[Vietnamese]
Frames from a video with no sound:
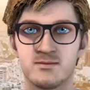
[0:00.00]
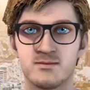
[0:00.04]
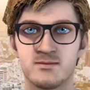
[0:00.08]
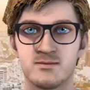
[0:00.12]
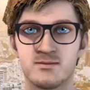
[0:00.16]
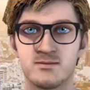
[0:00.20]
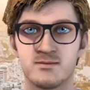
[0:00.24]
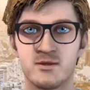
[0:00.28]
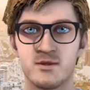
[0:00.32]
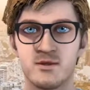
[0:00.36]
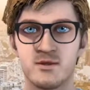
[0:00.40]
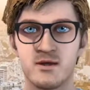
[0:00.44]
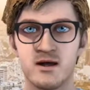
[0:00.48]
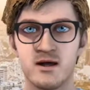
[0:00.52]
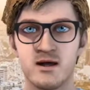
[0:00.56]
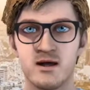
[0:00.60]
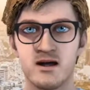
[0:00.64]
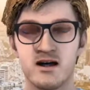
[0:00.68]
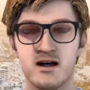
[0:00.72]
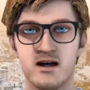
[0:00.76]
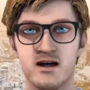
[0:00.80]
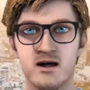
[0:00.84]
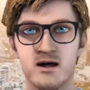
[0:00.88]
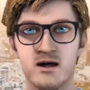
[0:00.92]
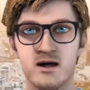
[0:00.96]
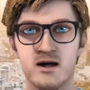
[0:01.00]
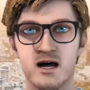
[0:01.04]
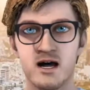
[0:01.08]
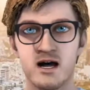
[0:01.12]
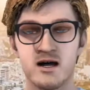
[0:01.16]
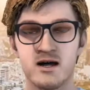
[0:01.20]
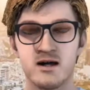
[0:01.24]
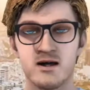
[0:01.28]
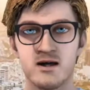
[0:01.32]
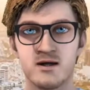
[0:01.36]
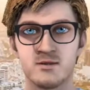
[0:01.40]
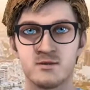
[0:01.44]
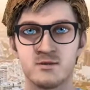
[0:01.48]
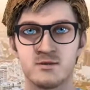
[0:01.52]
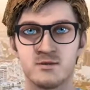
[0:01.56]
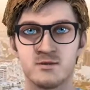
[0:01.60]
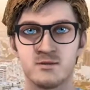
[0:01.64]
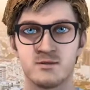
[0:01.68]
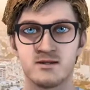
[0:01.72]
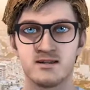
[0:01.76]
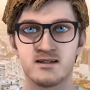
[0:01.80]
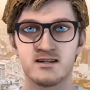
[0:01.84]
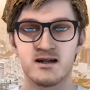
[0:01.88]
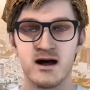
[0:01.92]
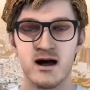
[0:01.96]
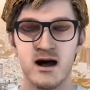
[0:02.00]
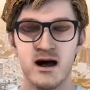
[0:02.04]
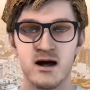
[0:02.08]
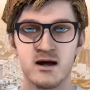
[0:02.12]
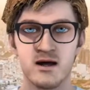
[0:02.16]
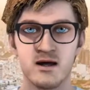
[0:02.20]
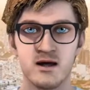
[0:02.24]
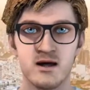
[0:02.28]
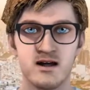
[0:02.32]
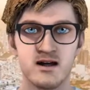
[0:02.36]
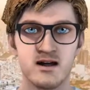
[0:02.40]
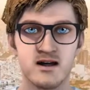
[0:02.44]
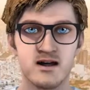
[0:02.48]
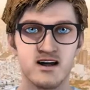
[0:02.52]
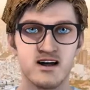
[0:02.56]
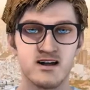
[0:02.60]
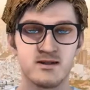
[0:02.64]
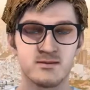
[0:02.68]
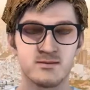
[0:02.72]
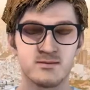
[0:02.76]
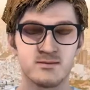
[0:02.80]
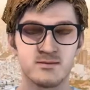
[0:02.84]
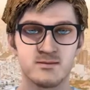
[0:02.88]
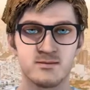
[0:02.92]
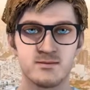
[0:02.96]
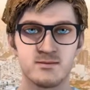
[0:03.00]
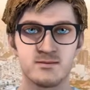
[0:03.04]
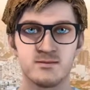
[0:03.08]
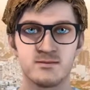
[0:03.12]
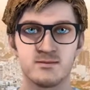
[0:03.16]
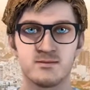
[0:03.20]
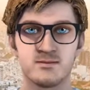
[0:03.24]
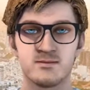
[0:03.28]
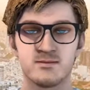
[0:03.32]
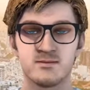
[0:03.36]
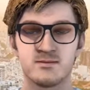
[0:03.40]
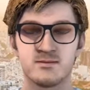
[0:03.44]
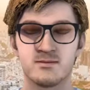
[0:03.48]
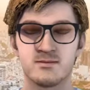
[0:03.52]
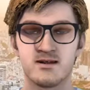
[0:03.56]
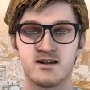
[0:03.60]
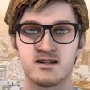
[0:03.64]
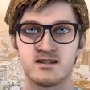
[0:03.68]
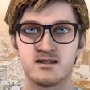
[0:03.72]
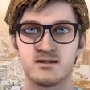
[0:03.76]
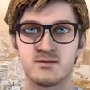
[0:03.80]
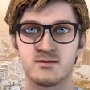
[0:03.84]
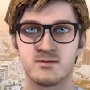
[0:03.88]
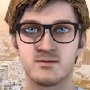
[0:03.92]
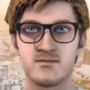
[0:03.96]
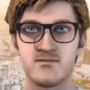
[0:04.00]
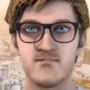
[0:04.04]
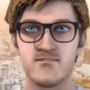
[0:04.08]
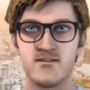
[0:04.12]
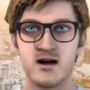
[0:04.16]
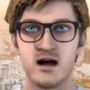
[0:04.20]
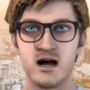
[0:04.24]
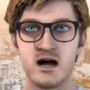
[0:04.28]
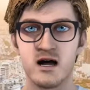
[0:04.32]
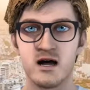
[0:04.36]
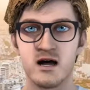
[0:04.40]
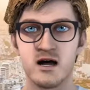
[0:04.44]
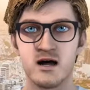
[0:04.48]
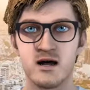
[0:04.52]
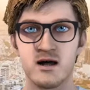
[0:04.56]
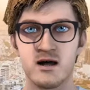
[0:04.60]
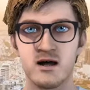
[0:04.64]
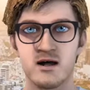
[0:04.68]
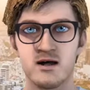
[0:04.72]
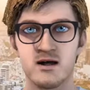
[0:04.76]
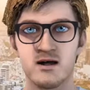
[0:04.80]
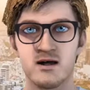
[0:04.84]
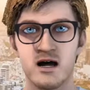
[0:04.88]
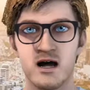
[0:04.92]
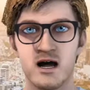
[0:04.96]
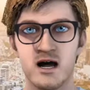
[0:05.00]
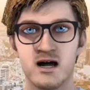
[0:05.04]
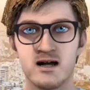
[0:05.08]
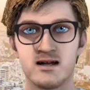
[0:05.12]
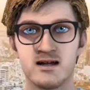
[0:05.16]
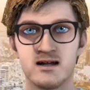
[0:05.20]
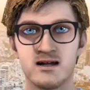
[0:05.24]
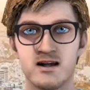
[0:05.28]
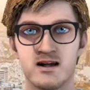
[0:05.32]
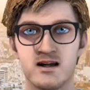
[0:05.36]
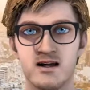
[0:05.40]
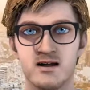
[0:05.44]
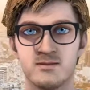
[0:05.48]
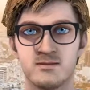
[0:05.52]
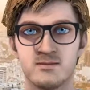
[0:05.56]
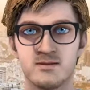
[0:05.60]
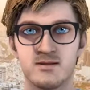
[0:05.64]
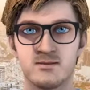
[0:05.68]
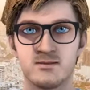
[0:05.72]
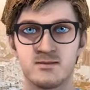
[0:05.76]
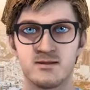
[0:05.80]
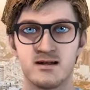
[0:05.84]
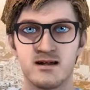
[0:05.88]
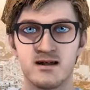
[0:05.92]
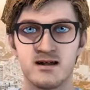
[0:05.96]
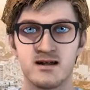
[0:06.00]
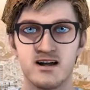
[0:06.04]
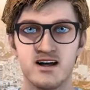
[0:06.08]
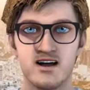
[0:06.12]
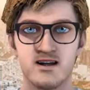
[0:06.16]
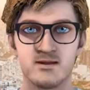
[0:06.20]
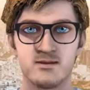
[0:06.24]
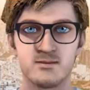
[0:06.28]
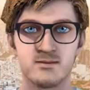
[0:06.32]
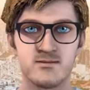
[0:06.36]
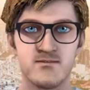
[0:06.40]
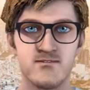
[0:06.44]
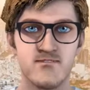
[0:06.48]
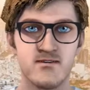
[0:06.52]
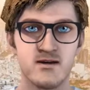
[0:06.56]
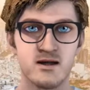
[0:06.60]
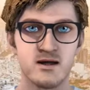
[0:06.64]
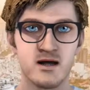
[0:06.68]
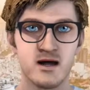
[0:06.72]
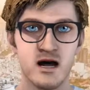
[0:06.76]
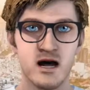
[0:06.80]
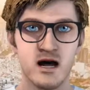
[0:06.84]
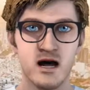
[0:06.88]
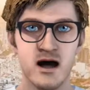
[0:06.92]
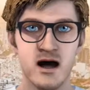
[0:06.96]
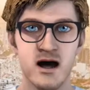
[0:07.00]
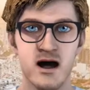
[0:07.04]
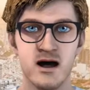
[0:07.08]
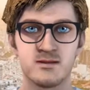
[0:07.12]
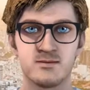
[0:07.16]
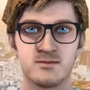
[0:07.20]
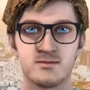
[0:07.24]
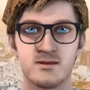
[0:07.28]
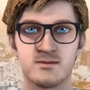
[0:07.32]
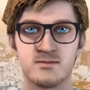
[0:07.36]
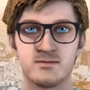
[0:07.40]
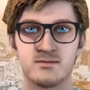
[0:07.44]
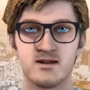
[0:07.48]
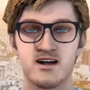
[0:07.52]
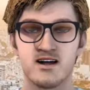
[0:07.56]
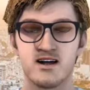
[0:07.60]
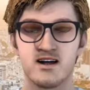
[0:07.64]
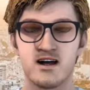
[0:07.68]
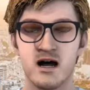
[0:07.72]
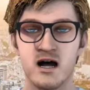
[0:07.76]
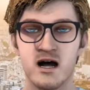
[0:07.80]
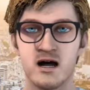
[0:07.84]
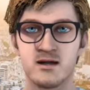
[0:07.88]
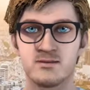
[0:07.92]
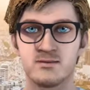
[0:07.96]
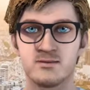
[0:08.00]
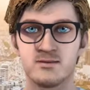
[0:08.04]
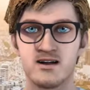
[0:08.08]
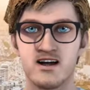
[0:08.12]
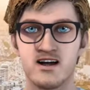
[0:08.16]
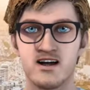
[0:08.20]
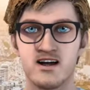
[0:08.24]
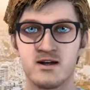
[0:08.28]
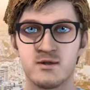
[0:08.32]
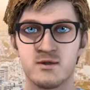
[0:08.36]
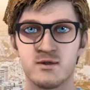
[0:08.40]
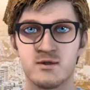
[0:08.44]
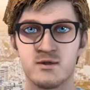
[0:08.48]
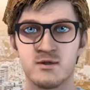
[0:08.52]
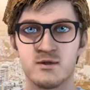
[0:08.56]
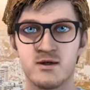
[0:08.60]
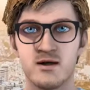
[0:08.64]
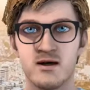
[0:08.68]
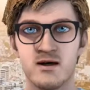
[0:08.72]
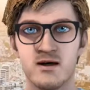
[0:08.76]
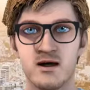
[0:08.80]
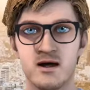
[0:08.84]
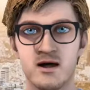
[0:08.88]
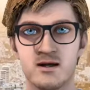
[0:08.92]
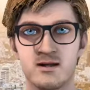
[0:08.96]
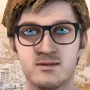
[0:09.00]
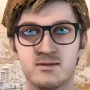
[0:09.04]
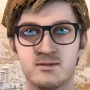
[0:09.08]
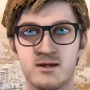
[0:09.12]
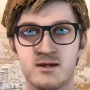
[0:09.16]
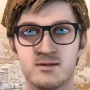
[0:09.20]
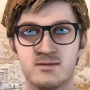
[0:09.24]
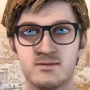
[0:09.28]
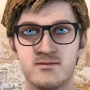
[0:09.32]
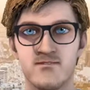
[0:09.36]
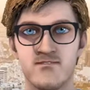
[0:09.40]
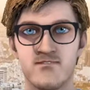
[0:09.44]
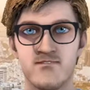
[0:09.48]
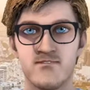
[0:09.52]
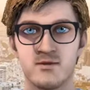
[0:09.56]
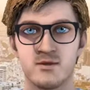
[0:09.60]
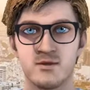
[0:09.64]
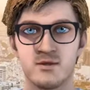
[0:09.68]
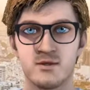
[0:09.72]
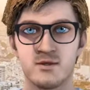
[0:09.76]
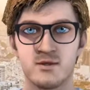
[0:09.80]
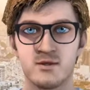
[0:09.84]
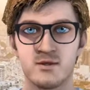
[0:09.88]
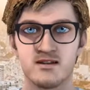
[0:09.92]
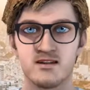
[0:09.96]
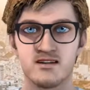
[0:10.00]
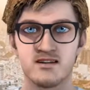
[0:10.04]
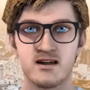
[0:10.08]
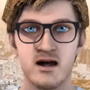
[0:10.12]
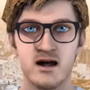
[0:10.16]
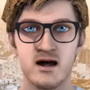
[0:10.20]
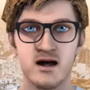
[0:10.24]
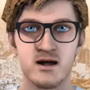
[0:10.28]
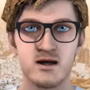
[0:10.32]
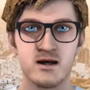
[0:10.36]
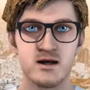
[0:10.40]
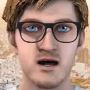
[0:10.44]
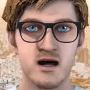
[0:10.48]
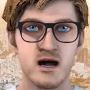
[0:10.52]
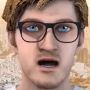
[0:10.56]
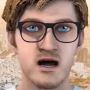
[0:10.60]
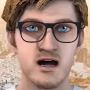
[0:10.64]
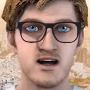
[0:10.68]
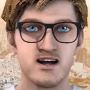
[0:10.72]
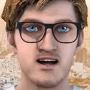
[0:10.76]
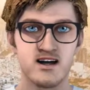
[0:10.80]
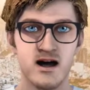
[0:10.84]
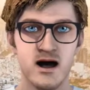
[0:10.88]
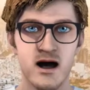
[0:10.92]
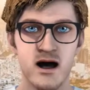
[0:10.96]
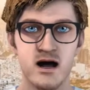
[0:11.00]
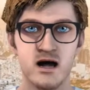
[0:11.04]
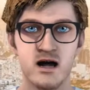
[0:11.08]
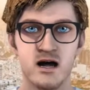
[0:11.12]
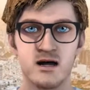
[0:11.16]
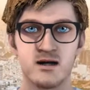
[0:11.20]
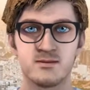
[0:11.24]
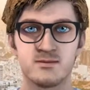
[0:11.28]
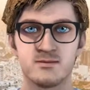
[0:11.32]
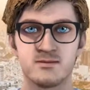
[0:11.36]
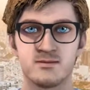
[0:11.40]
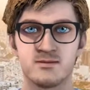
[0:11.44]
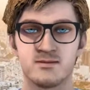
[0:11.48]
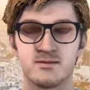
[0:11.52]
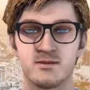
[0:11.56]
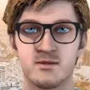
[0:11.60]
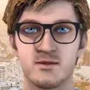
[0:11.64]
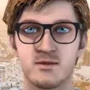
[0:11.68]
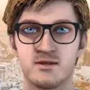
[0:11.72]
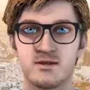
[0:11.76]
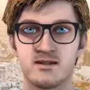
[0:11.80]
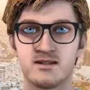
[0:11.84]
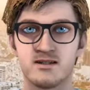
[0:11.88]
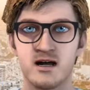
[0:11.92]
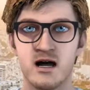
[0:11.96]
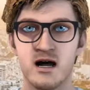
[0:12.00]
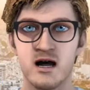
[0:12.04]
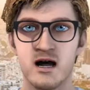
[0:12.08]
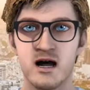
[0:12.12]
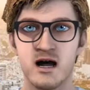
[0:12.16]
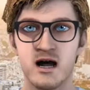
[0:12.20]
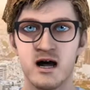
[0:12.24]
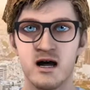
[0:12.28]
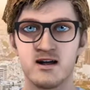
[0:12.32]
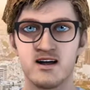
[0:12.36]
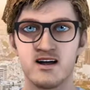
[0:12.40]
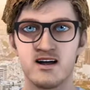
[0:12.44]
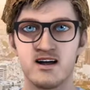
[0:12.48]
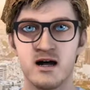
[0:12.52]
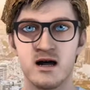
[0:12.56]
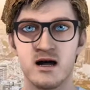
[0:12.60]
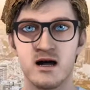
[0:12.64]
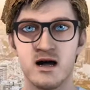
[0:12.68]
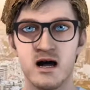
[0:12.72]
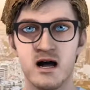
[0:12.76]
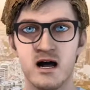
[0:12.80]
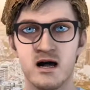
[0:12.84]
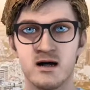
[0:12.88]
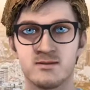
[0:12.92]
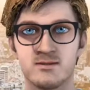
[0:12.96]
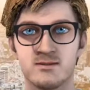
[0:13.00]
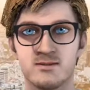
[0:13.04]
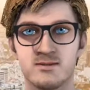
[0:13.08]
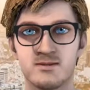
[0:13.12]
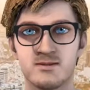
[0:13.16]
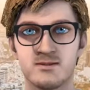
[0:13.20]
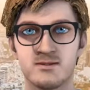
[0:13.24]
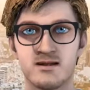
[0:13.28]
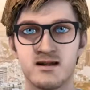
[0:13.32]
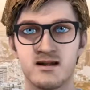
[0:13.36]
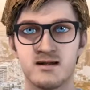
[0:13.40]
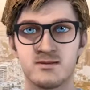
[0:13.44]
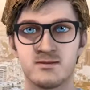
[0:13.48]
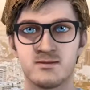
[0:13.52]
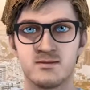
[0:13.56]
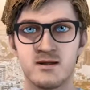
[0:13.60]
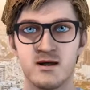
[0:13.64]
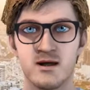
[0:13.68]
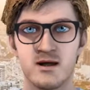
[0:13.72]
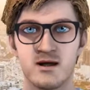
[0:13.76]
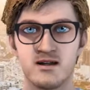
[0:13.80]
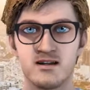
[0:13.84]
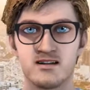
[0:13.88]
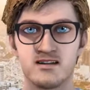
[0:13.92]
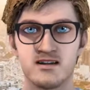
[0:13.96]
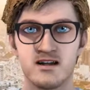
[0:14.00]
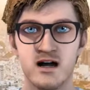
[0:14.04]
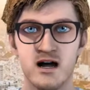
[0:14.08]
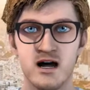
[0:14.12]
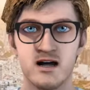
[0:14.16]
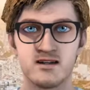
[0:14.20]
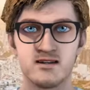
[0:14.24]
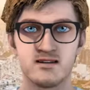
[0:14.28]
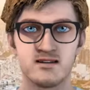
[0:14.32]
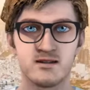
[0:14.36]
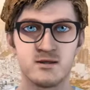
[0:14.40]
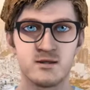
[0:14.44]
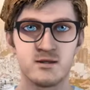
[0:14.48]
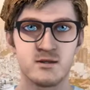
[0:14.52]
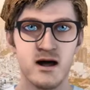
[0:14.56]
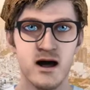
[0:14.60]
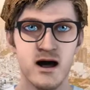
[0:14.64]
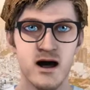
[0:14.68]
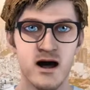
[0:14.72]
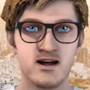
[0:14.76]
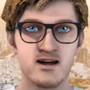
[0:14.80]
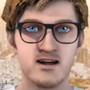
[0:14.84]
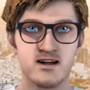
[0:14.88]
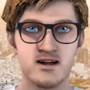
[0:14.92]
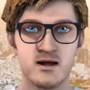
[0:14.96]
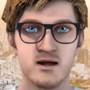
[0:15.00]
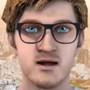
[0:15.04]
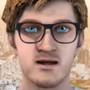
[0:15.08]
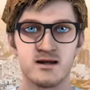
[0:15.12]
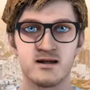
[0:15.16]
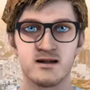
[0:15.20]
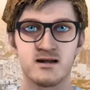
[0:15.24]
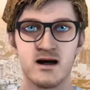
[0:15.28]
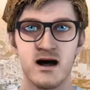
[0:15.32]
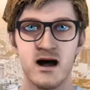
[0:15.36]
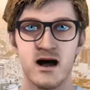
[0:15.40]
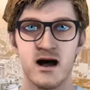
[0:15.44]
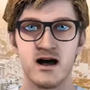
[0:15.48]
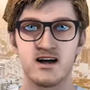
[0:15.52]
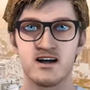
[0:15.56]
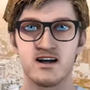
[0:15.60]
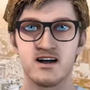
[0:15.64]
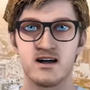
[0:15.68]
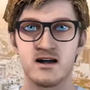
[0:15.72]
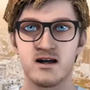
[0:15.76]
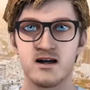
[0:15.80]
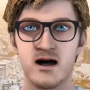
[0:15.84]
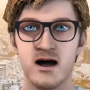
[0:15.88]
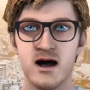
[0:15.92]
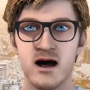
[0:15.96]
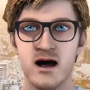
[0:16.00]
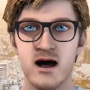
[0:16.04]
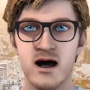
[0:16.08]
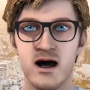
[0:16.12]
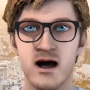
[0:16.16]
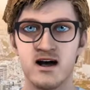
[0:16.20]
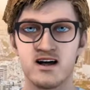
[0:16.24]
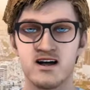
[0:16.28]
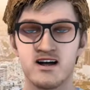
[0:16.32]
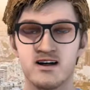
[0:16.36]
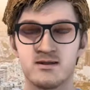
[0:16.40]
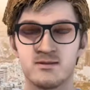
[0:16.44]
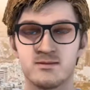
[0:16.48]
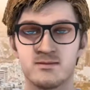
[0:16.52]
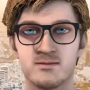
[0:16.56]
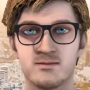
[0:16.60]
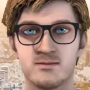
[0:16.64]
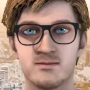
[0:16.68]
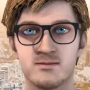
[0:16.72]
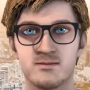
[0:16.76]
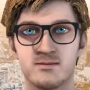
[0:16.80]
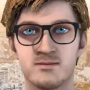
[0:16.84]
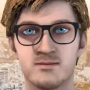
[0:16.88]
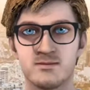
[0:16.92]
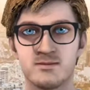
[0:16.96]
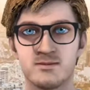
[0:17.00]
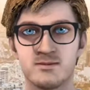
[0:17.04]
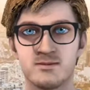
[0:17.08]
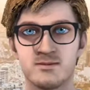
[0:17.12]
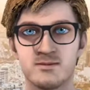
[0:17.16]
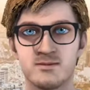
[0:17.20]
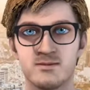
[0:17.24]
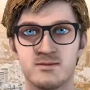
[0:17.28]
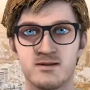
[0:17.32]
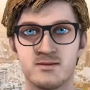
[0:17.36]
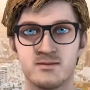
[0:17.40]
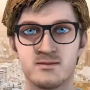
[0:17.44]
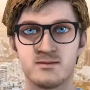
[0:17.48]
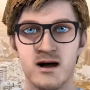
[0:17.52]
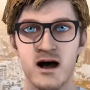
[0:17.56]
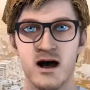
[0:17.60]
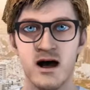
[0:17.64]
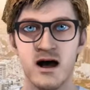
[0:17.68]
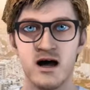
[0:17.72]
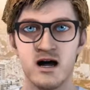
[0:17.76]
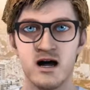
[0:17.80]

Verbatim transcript: Hội An đẹp nao lòng khi trăm hoa khoe sắc chào hè. Đến với phố cổ Hội An những ngày này, bên cạnh vẻ đẹp trầm lắng, hoài cổ của mái ngói rêu phong, của những bức tường in hằn dấu ấn thời gian, thì điều khiến du khách thích thú, say mê đó chính là những màu hoa rực rỡ khoe sắc dưới ánh nắng vàng đượm. Hoa sử